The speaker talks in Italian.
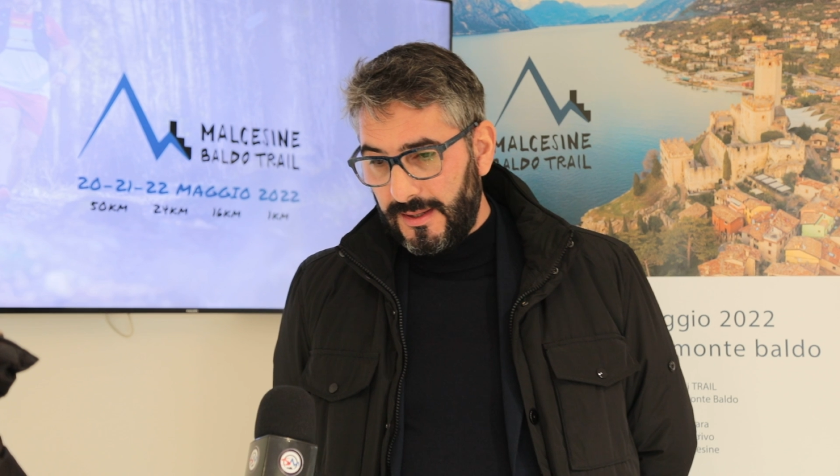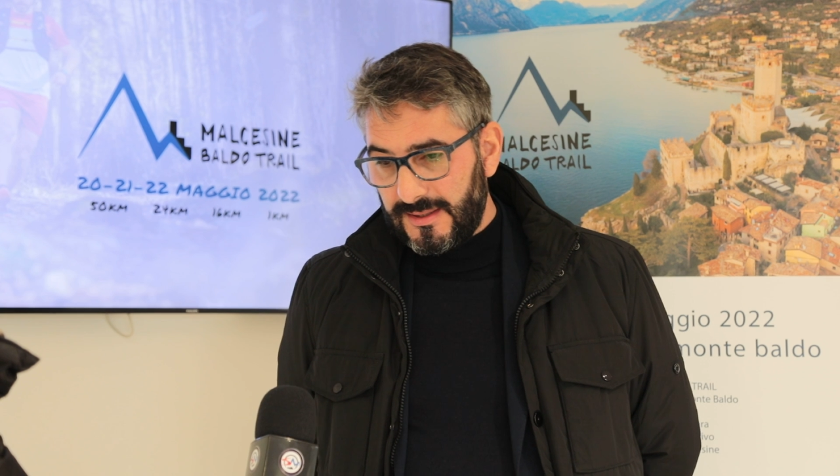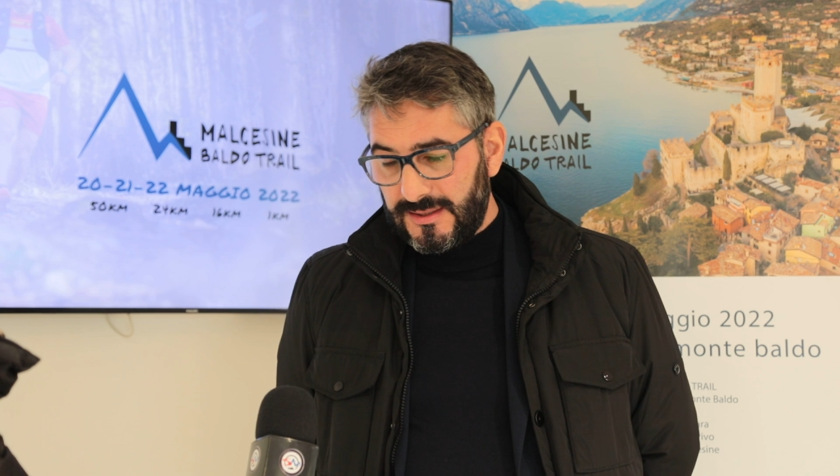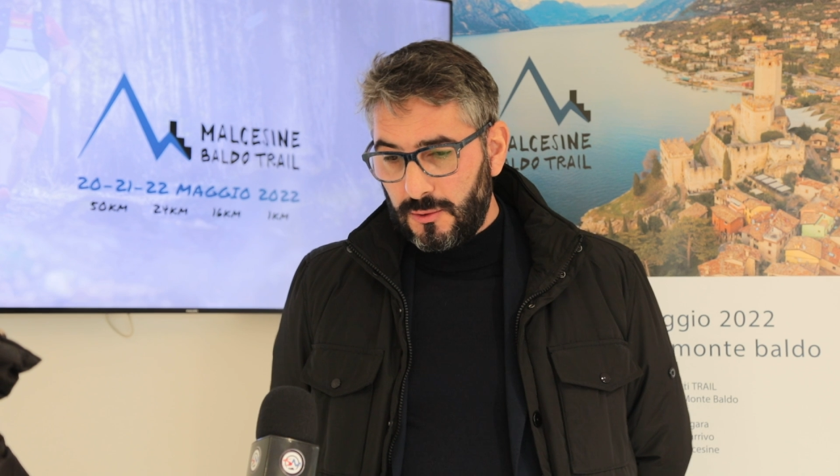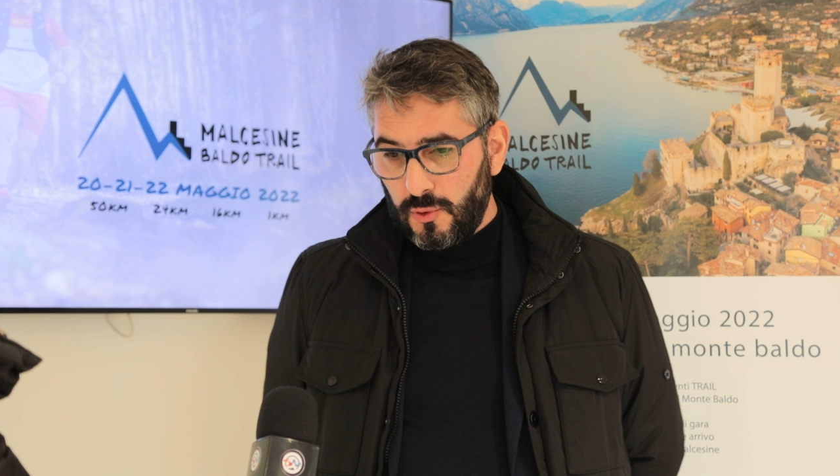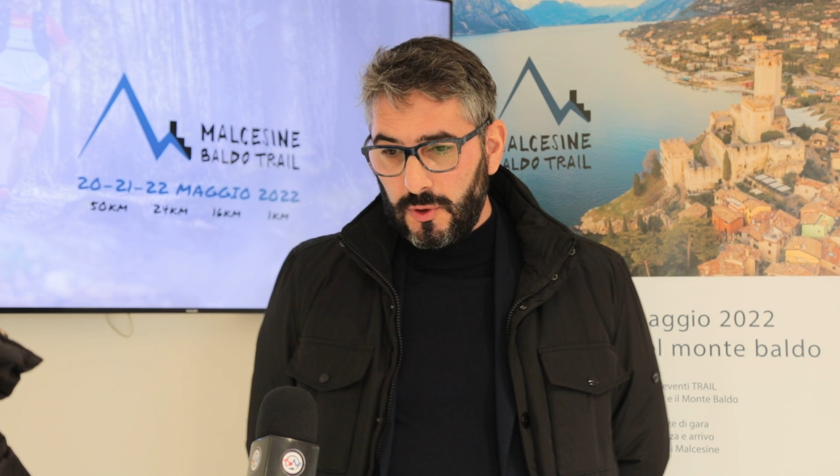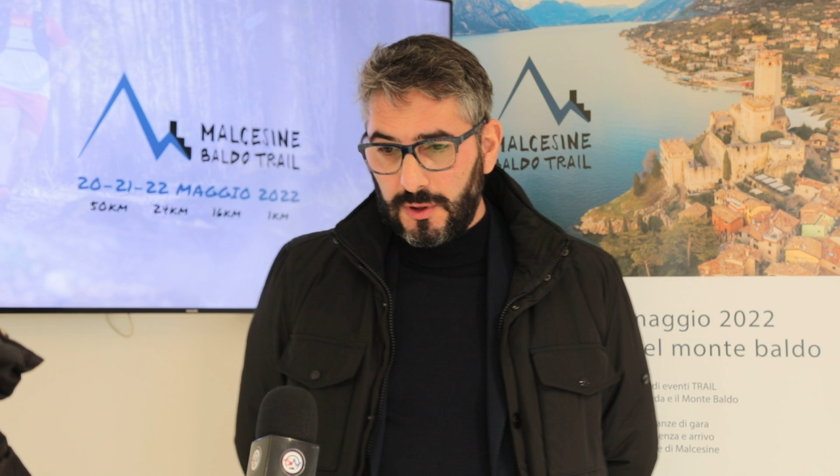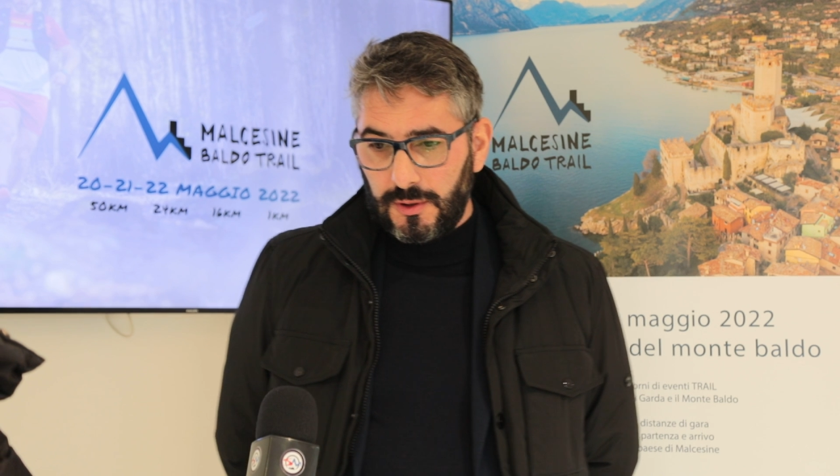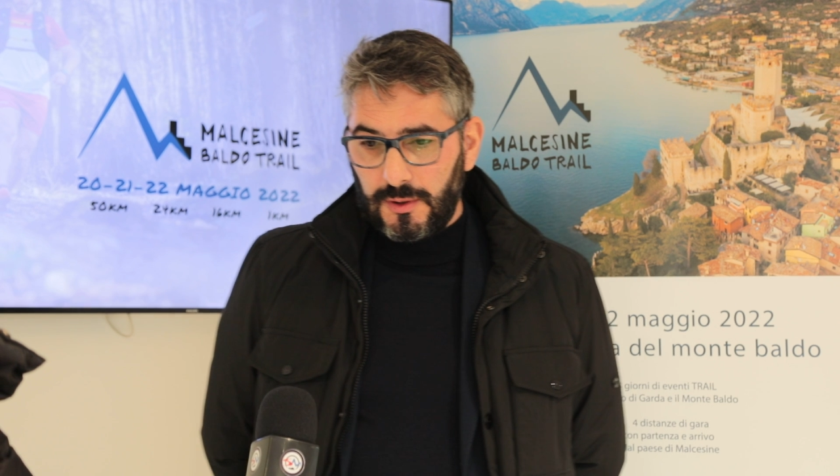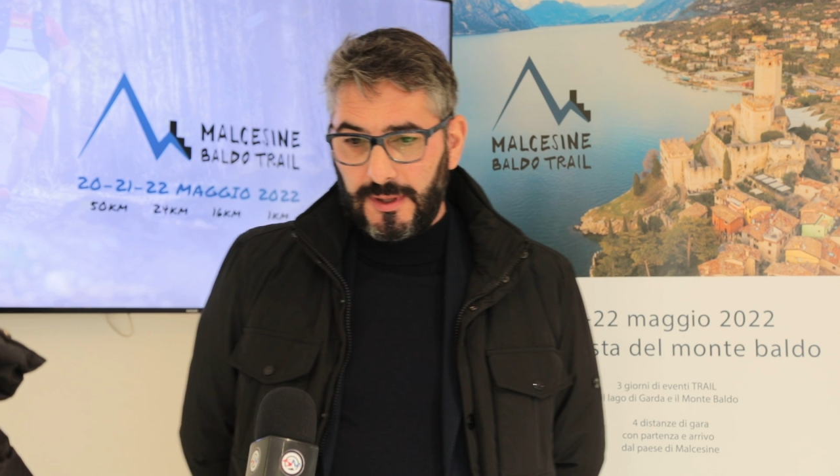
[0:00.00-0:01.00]

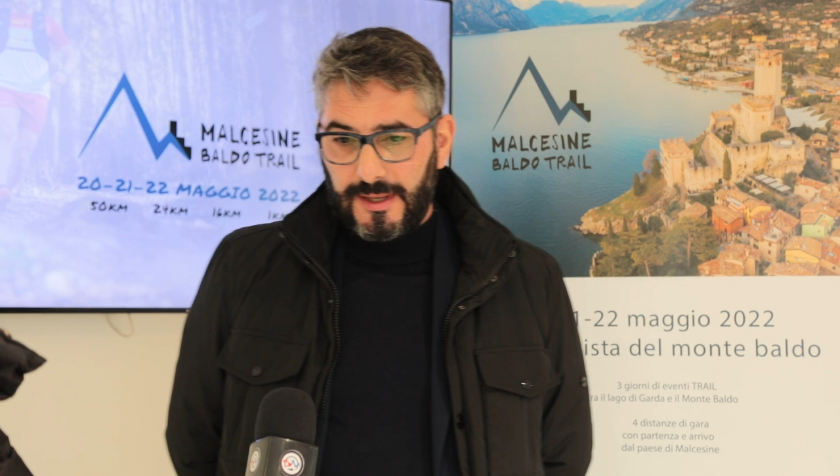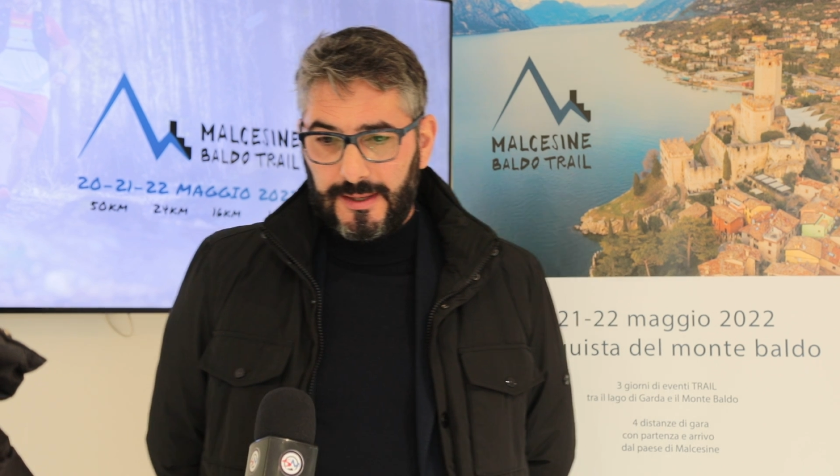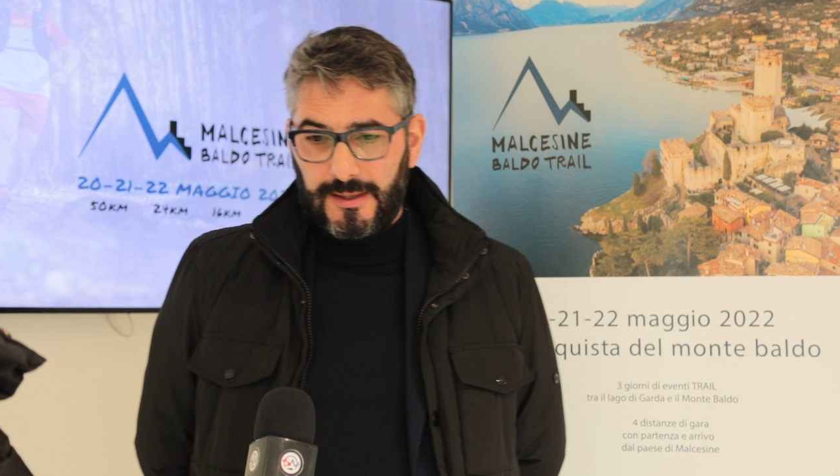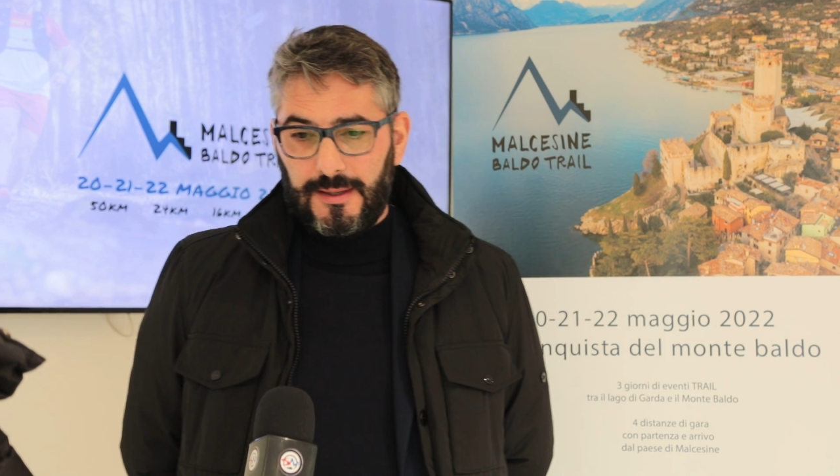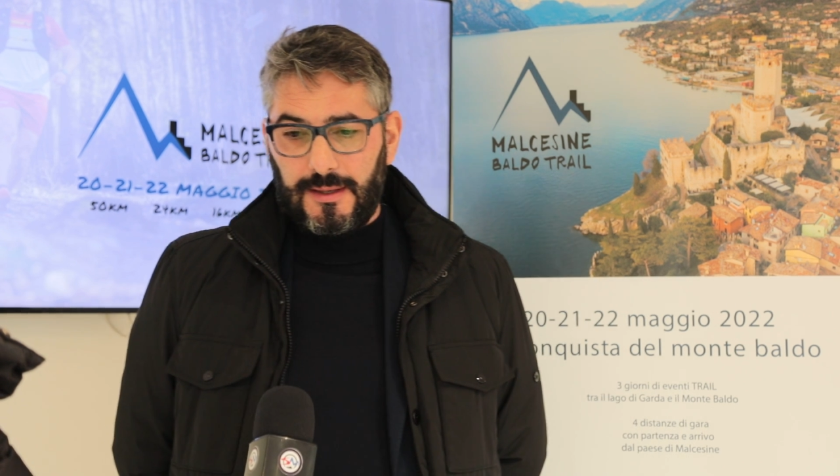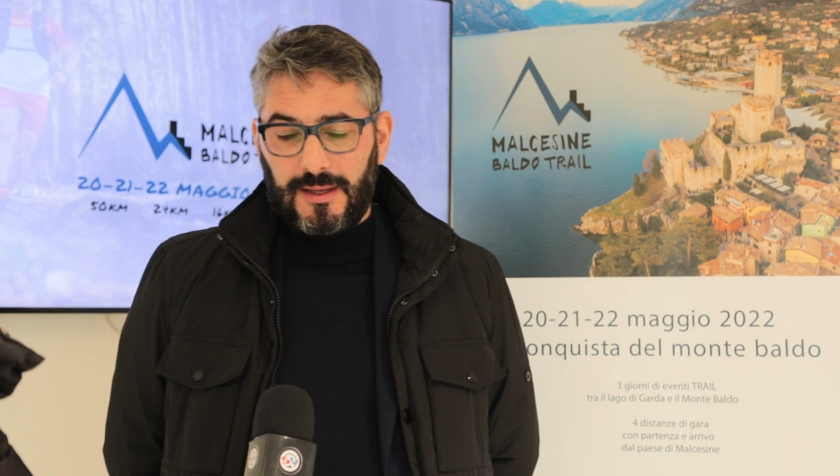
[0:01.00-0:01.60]
innanzitutto eh,